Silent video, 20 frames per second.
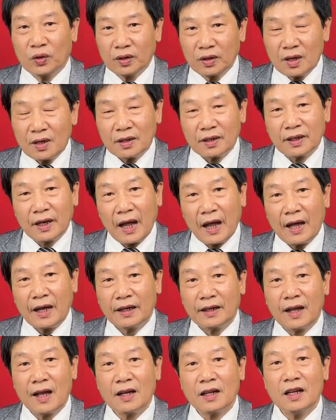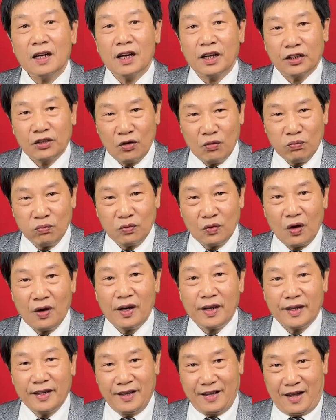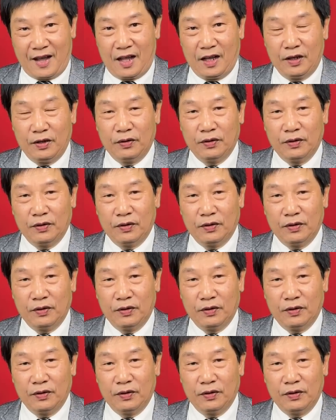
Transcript: tất cả các cái lời chúc đó là gì ạ